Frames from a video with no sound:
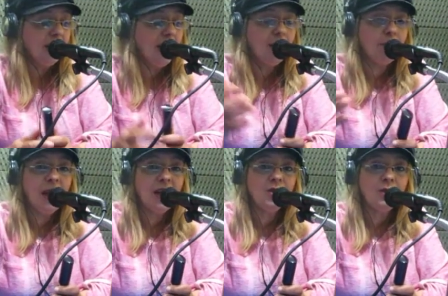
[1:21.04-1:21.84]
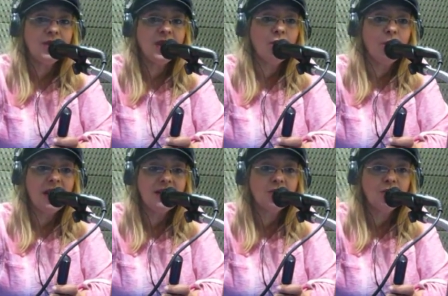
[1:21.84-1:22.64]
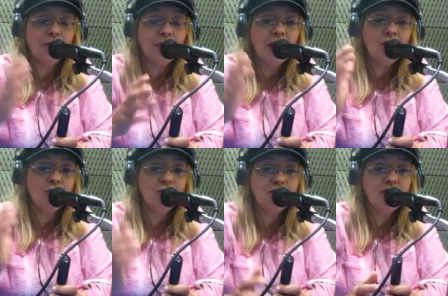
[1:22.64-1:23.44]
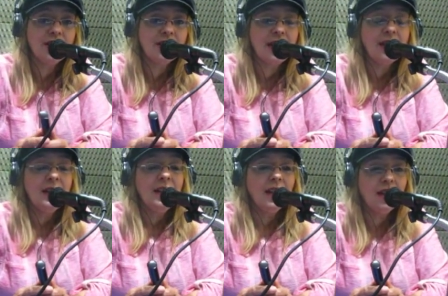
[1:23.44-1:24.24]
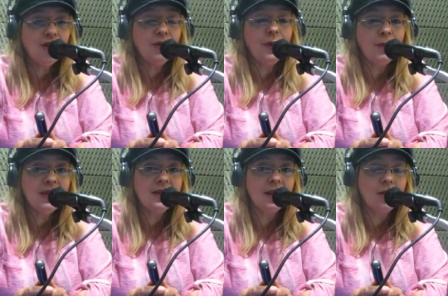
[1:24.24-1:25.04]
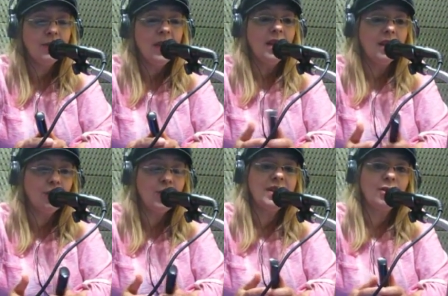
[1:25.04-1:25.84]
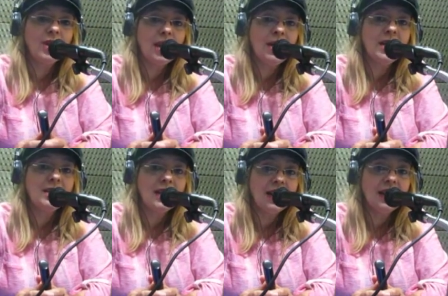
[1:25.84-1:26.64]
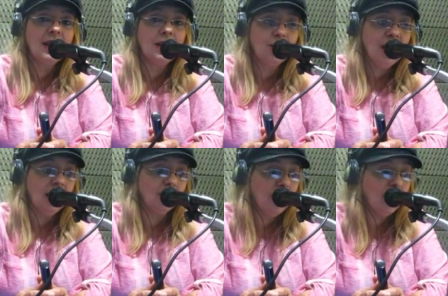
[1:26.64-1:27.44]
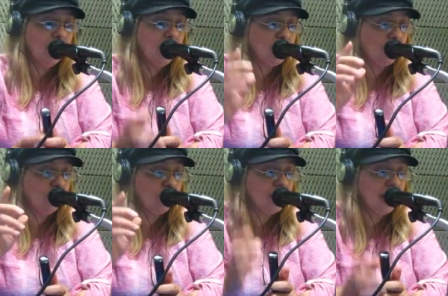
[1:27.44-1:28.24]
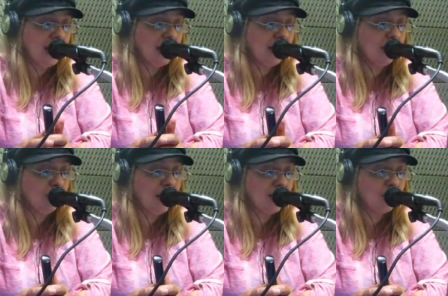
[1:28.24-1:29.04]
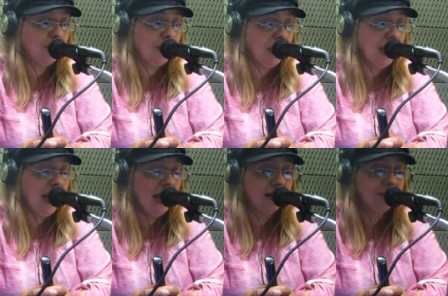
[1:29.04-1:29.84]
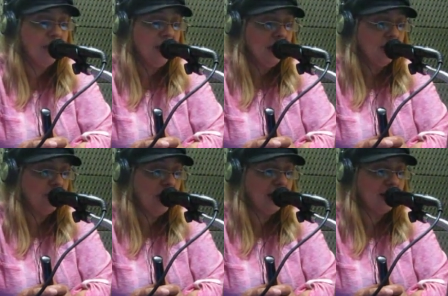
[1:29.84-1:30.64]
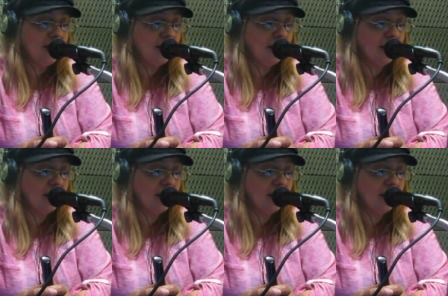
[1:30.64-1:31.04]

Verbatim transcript: de repente você começa a sofrer injustiça e difamação e você não quer mais estar naquele lugar, não é? Olha só, vamos falar aqui num caso familiar. Gênesis